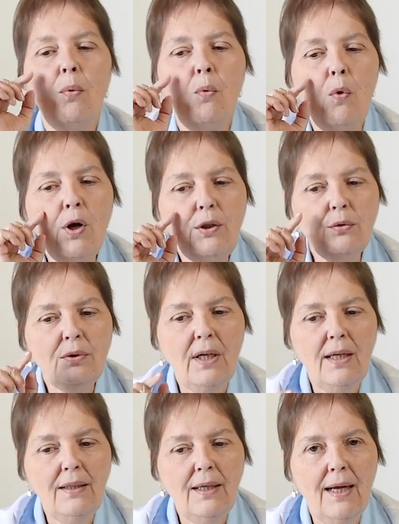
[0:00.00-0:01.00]
o olho
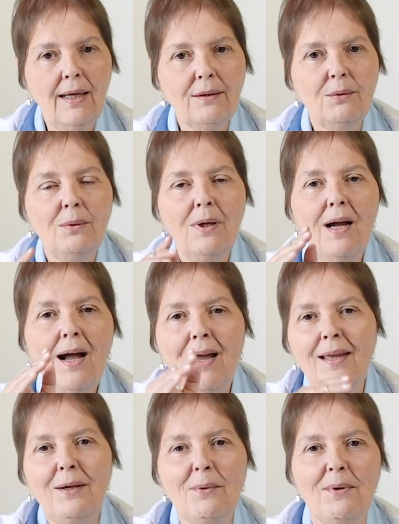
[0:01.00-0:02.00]
treinado a
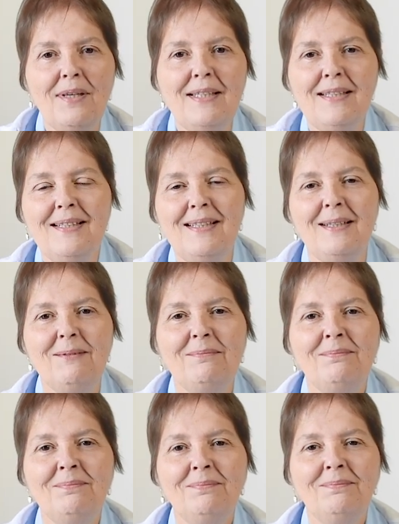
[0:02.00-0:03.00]
reconhecer.
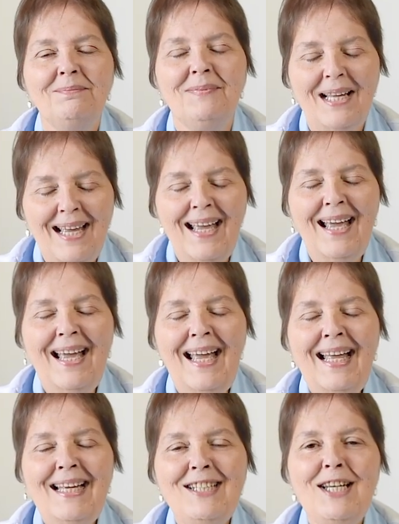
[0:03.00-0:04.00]

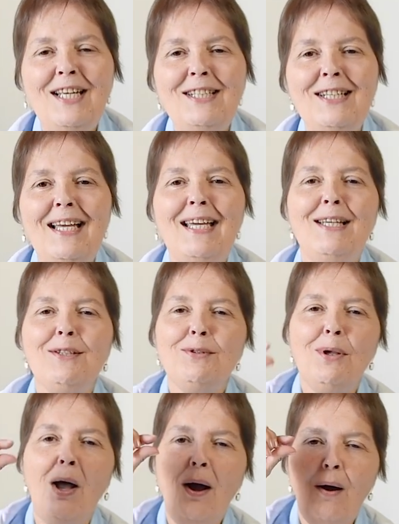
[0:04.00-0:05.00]
Gente, é
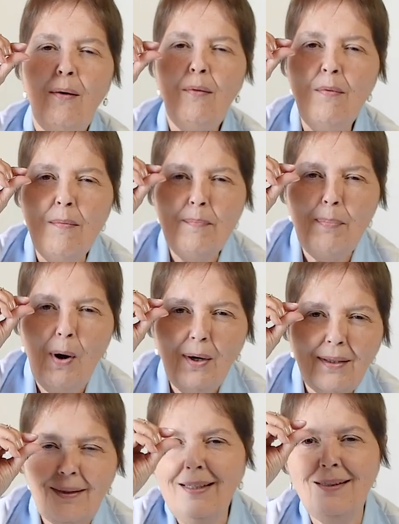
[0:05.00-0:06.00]
isso, ó, um
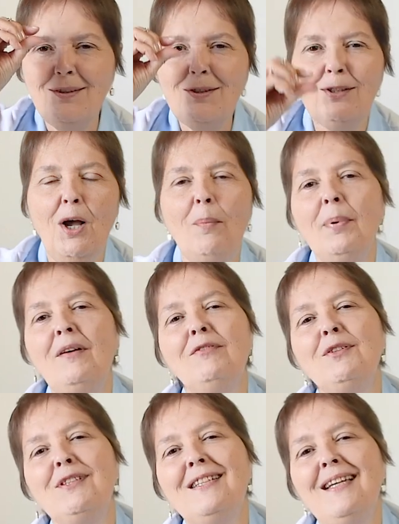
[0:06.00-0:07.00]
pouquinho só para
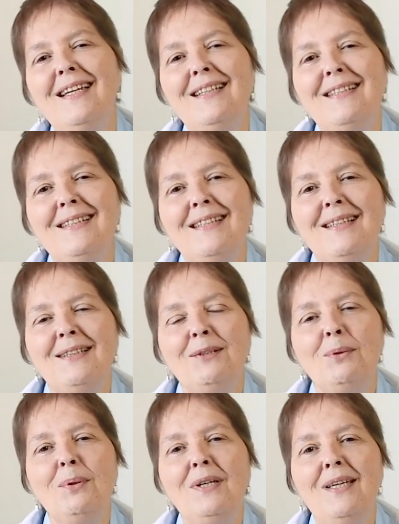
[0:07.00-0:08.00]
vocês
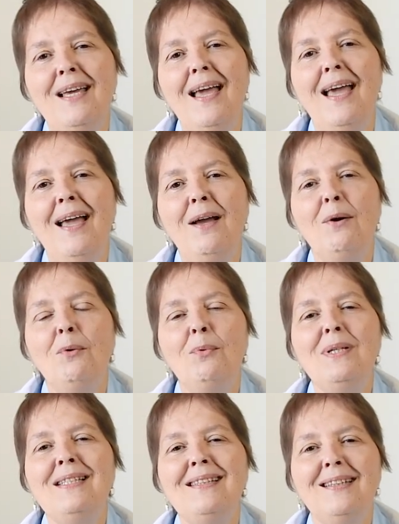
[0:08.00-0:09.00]
do que é
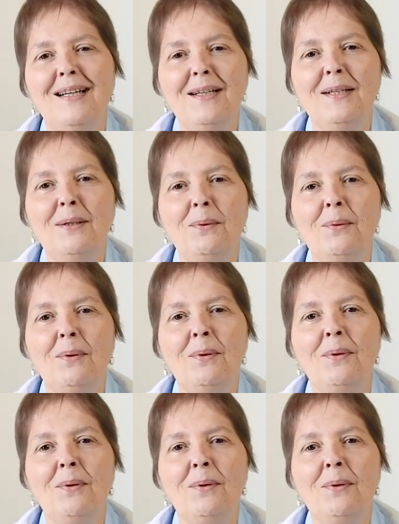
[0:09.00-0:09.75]
o estranho,